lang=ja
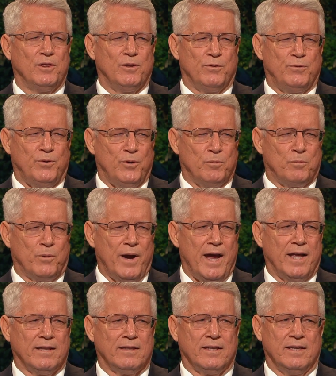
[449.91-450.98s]
成文を読
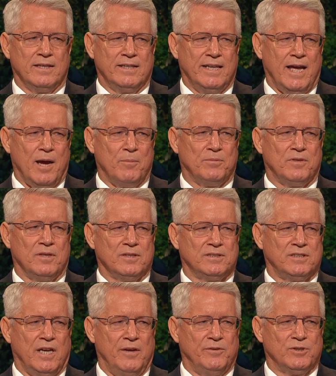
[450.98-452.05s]
むことは良いことです
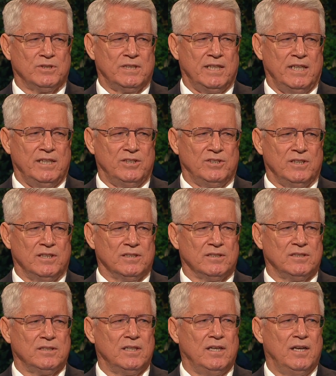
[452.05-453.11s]
が、ただ読
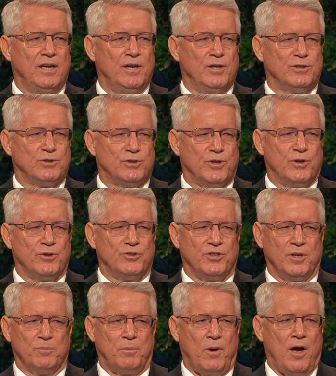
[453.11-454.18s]
むだけでは救い主
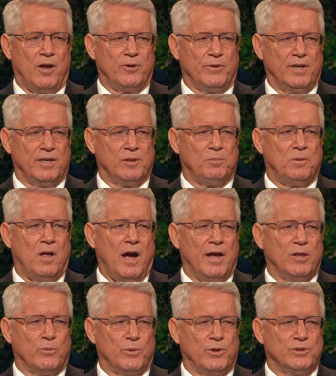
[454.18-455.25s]
の死を十
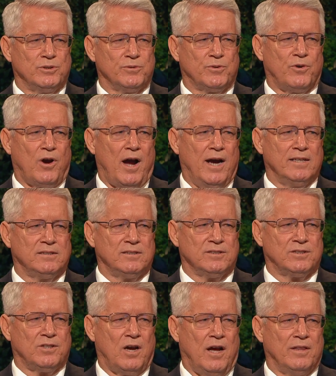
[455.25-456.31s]
分に理解することは
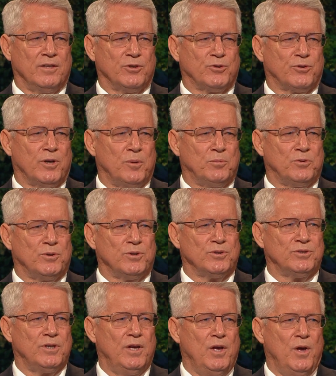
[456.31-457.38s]
できません。
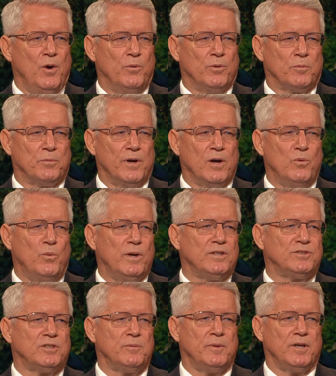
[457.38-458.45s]
研究し、
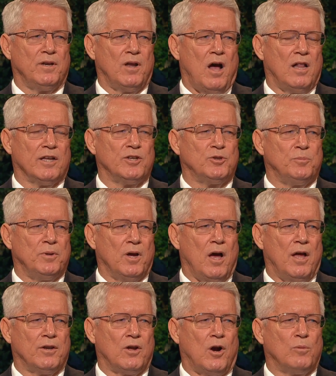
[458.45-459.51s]
深く考え、
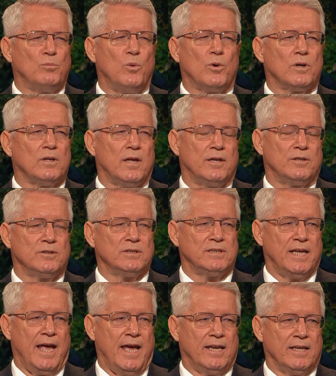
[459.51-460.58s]
キリストの言
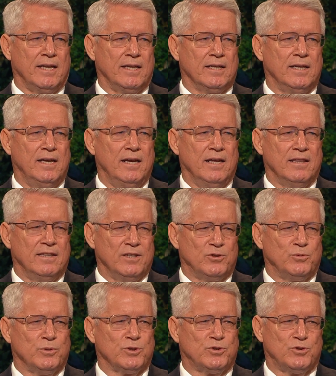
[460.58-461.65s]
葉を自分に当ては
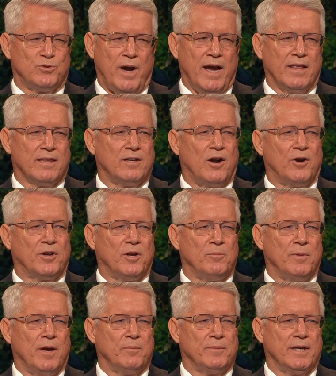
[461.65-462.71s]
めてみて初めて、